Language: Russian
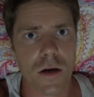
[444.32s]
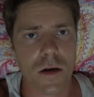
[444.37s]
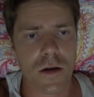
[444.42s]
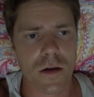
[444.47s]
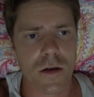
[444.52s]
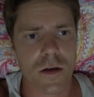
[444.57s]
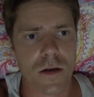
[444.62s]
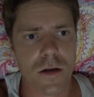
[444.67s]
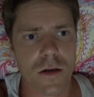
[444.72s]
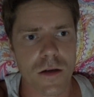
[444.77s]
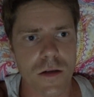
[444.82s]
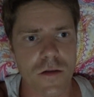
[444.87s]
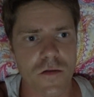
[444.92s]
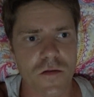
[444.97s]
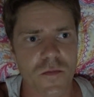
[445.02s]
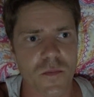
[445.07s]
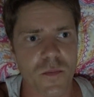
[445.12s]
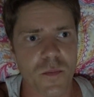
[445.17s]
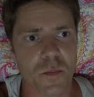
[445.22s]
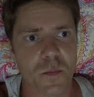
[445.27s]
Э,
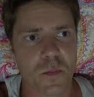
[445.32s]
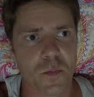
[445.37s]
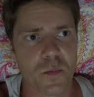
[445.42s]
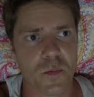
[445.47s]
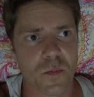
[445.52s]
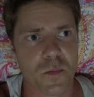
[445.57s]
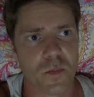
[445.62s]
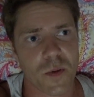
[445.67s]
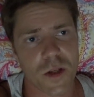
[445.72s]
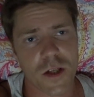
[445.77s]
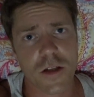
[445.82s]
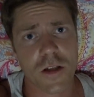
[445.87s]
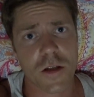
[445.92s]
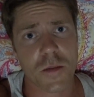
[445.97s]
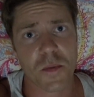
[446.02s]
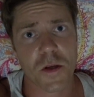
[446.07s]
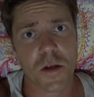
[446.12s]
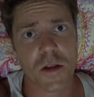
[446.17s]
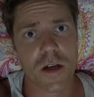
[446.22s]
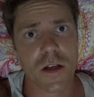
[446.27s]
в
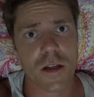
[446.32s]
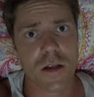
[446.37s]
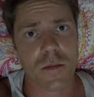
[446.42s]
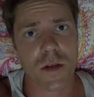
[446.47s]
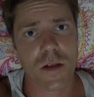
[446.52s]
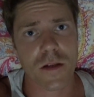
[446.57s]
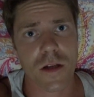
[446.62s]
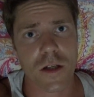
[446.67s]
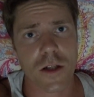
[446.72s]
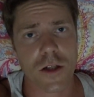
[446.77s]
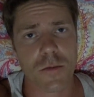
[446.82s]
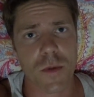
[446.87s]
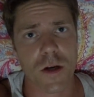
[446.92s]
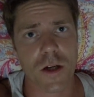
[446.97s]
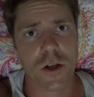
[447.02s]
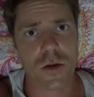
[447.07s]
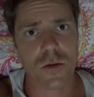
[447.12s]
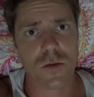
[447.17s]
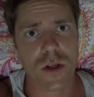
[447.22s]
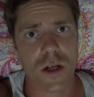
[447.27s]
принципе, на этом наш
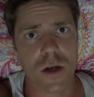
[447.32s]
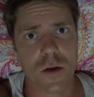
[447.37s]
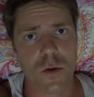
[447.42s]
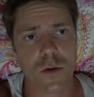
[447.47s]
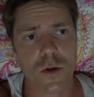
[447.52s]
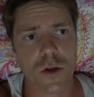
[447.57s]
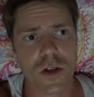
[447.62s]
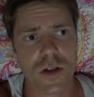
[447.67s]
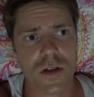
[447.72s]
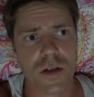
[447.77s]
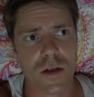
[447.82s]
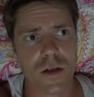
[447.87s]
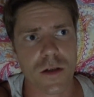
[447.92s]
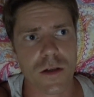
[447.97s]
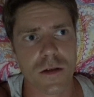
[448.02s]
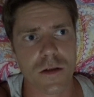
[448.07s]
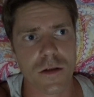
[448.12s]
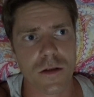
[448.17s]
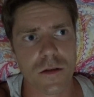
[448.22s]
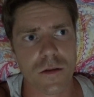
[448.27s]
маршрут закончится.
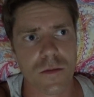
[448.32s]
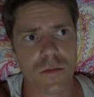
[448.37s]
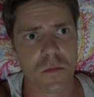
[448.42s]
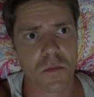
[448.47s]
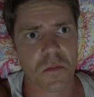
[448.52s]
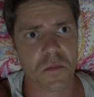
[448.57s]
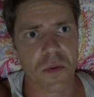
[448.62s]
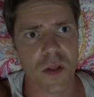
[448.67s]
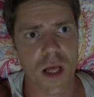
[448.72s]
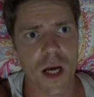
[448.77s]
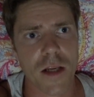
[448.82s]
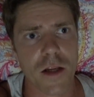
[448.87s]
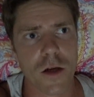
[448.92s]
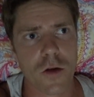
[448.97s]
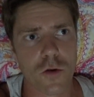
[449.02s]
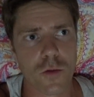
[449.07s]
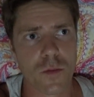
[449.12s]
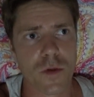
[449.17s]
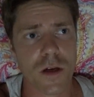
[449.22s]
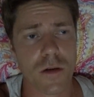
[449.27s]
Э,
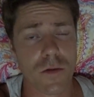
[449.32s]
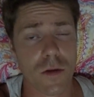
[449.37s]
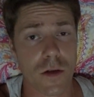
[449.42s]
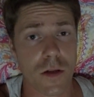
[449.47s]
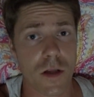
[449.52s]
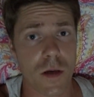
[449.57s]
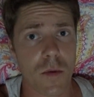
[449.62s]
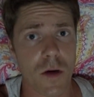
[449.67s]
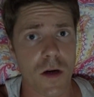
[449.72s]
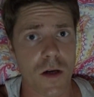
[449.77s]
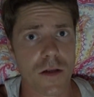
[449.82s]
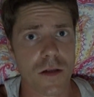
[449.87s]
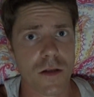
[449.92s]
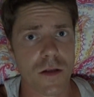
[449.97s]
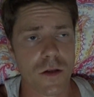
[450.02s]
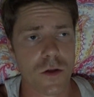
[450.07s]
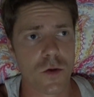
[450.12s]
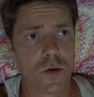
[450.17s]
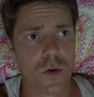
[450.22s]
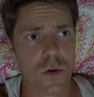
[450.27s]
планируем завтра
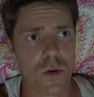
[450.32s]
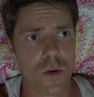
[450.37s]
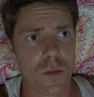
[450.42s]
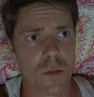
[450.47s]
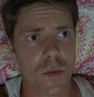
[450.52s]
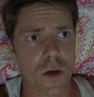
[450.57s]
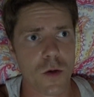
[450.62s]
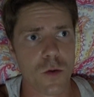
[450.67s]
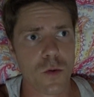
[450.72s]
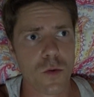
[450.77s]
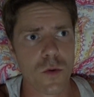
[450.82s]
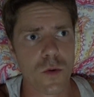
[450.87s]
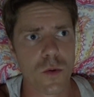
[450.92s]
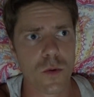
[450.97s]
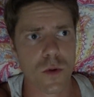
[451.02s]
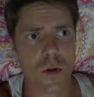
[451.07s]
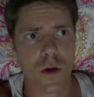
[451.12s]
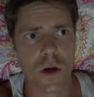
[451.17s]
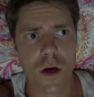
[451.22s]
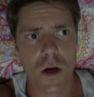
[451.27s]
добраться до
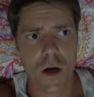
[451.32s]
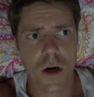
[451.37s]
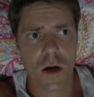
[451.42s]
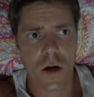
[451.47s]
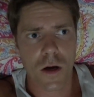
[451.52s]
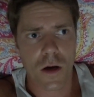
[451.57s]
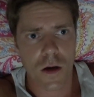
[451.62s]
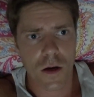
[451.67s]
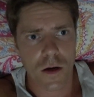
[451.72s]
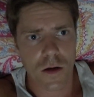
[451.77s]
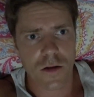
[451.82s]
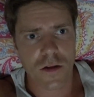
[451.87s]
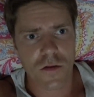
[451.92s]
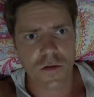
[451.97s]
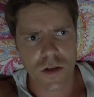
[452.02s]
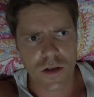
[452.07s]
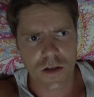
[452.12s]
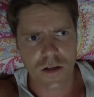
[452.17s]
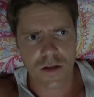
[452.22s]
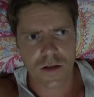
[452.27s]
Бихуку.
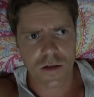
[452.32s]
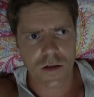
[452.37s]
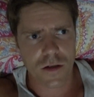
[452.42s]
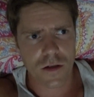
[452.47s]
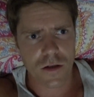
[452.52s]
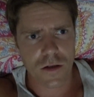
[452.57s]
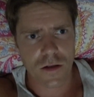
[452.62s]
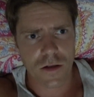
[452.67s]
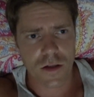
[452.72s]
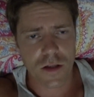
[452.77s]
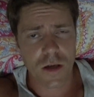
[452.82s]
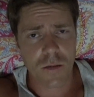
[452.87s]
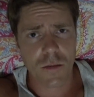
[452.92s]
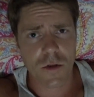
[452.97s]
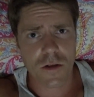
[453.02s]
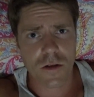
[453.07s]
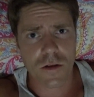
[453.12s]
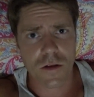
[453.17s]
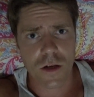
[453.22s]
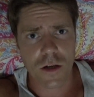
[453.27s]

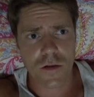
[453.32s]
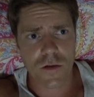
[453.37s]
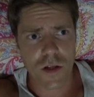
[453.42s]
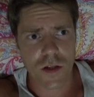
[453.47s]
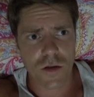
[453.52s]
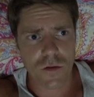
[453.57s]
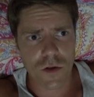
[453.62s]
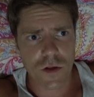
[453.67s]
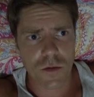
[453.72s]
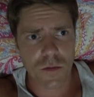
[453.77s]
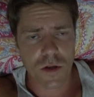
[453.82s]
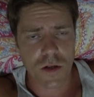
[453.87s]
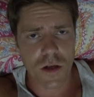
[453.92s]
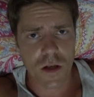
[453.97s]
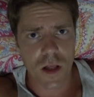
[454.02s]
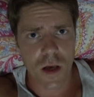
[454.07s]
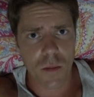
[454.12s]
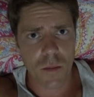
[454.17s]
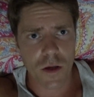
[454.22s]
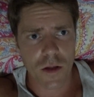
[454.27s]
270 или 280
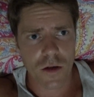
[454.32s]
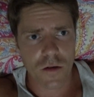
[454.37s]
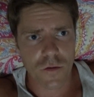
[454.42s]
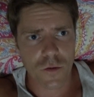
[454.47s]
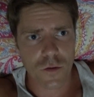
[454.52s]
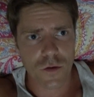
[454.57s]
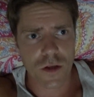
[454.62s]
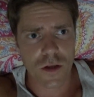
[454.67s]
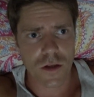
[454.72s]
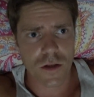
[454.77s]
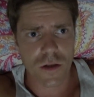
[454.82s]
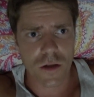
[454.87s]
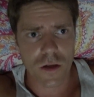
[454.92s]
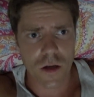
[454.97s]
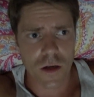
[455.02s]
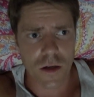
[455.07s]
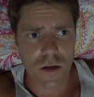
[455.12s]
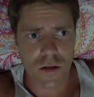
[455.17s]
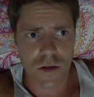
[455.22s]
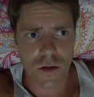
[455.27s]
километров, но здесь это
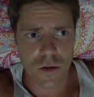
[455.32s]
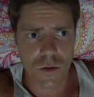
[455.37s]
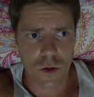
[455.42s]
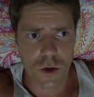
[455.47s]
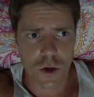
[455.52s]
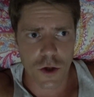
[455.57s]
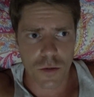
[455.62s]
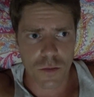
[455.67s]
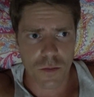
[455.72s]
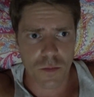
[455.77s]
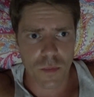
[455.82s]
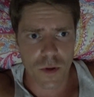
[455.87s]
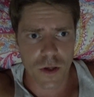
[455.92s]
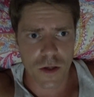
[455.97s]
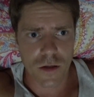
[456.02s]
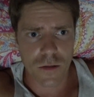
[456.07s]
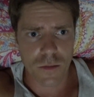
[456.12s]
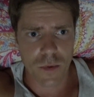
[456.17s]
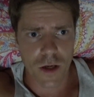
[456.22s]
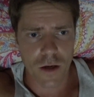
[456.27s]
гораздо дольше
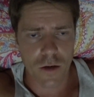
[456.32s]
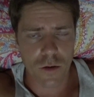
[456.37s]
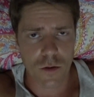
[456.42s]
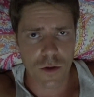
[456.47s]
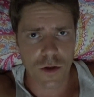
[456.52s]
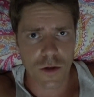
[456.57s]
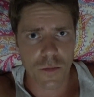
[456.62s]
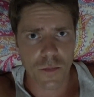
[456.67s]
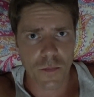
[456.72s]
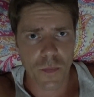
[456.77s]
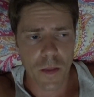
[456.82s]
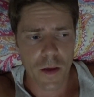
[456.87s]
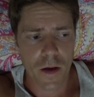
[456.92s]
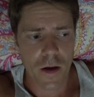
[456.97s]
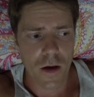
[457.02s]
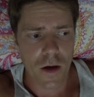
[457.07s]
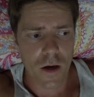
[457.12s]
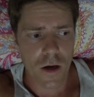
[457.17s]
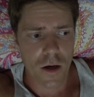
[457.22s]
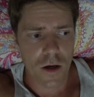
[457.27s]
проходит.
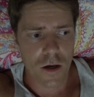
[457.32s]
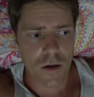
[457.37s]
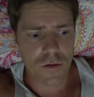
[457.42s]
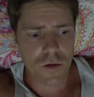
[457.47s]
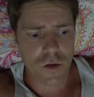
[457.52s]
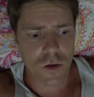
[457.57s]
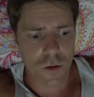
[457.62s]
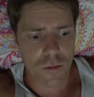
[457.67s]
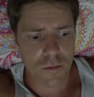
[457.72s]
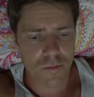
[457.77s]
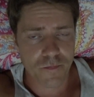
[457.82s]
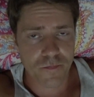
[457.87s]
И все.